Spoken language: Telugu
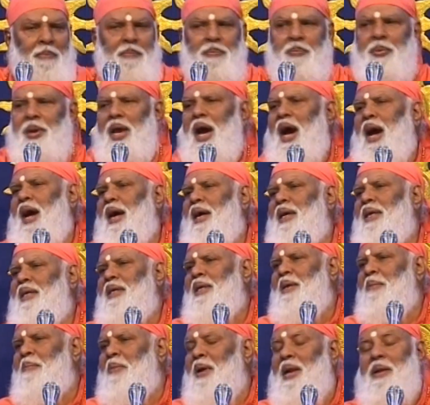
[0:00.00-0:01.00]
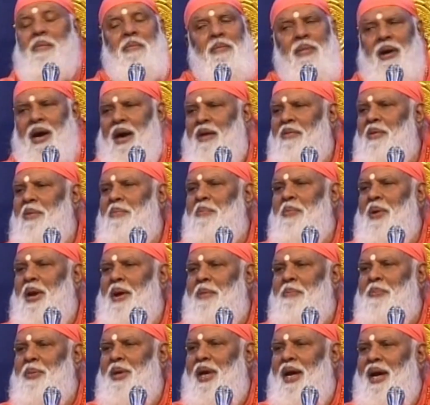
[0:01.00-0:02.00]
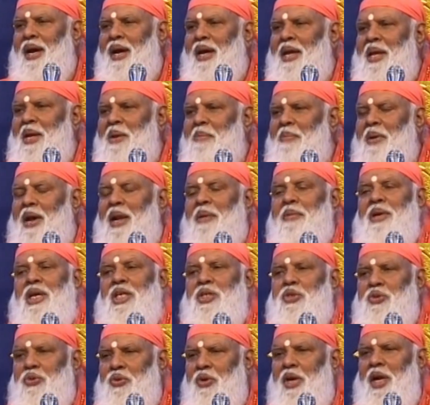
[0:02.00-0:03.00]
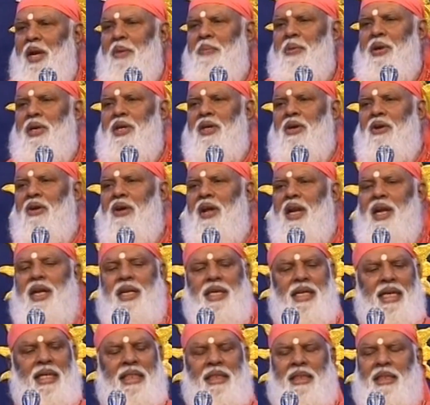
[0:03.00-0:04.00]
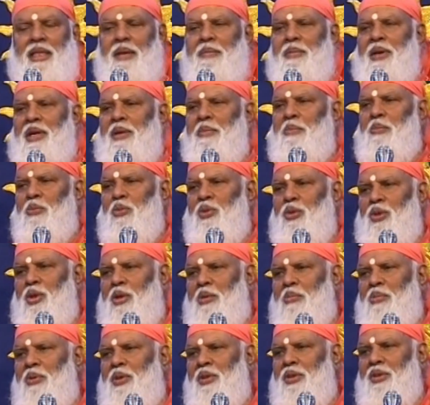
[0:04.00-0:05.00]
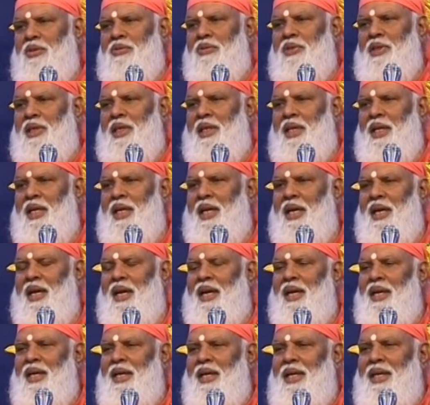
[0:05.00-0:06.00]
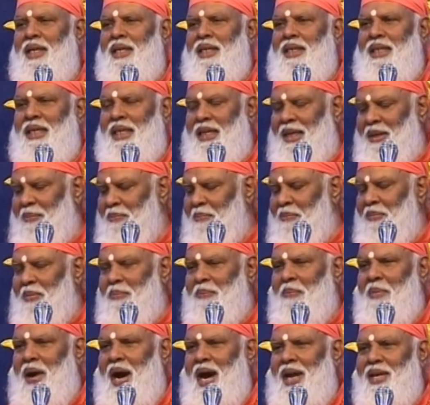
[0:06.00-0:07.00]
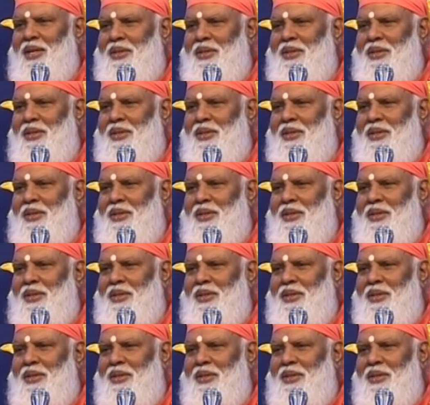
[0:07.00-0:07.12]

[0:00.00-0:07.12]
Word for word: ఎంప్రాప్య పరంభావం ప్రాప్య పరమేశ్వరుని పట్టుకోవాలని ఎంత మనం ముందుకు పోతూ ఉన్నా ఈ